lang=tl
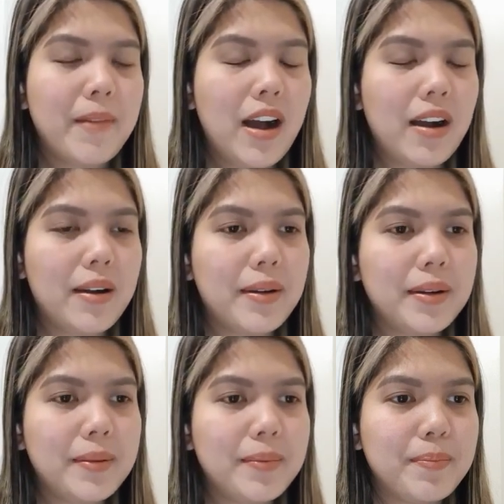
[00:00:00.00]
uh,
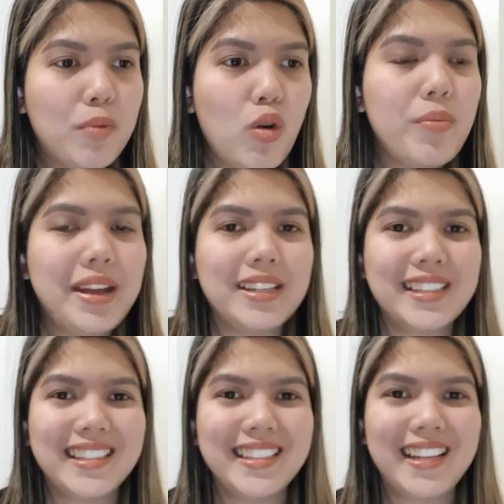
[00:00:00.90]

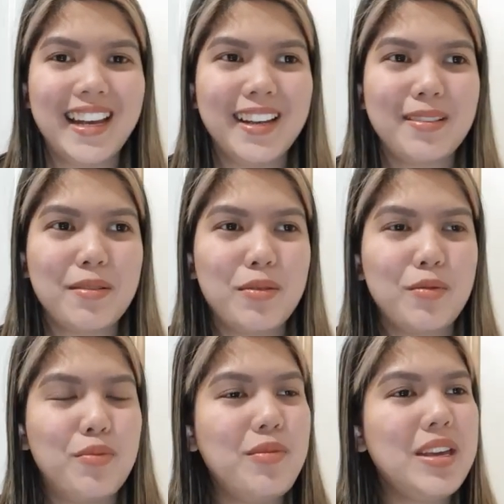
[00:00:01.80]
moments na
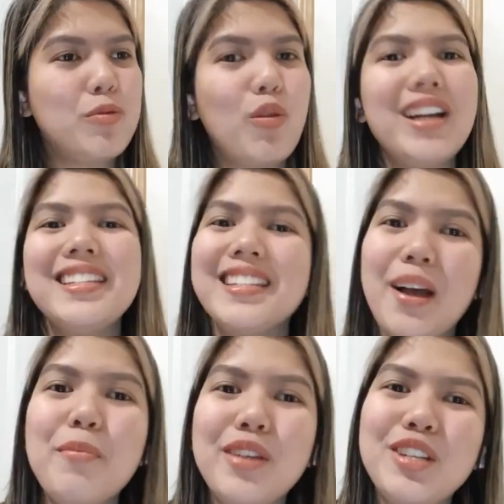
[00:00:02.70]
we want
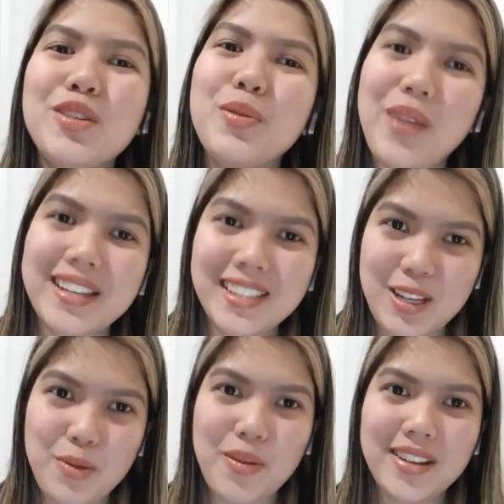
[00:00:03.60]
someone to
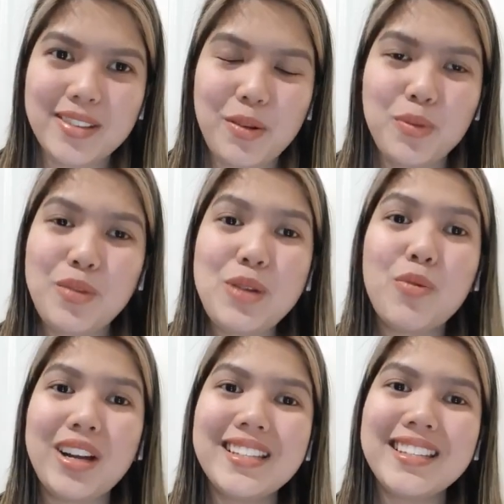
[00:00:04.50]
rescue us or we
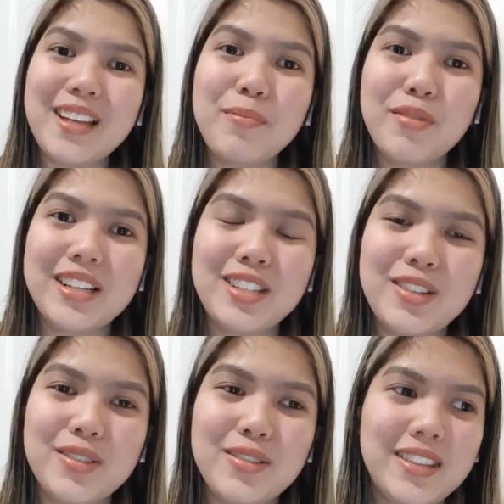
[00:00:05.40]
want someone
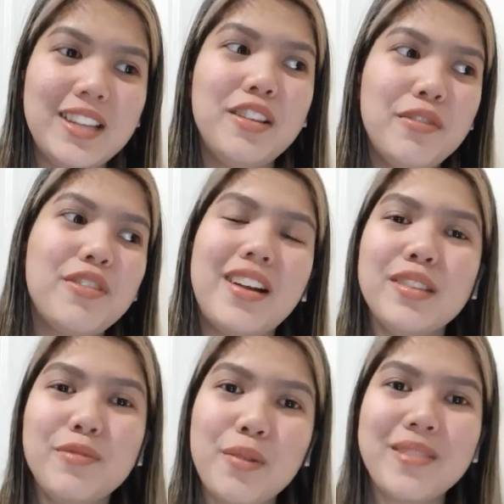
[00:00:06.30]
to deliver
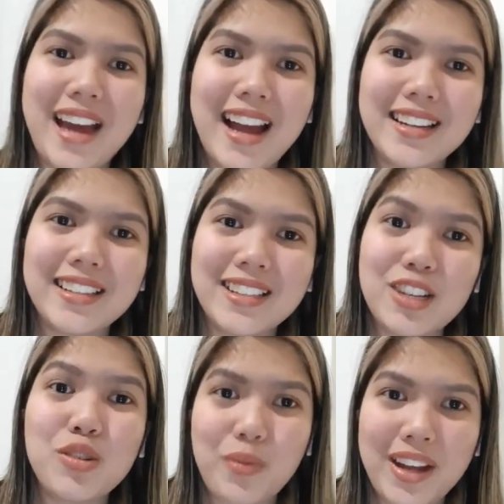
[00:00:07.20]
us from that
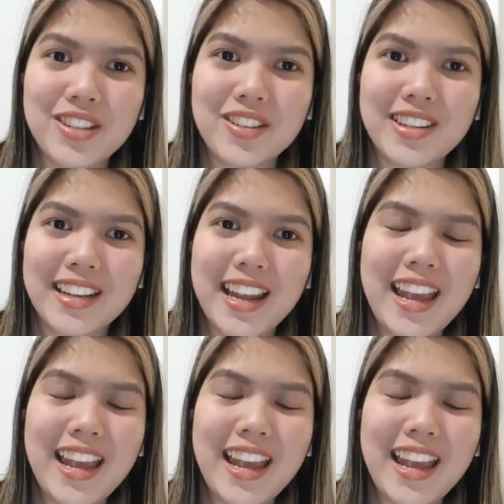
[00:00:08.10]
situation